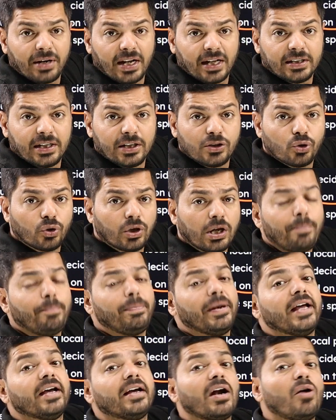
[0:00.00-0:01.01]
बना दिया जो कि
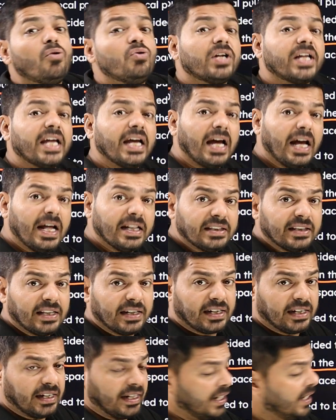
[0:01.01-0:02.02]
प्लेग्राउंड के
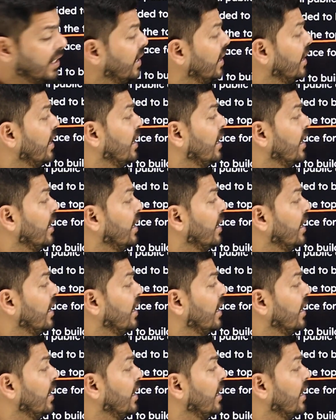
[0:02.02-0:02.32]
अंदर है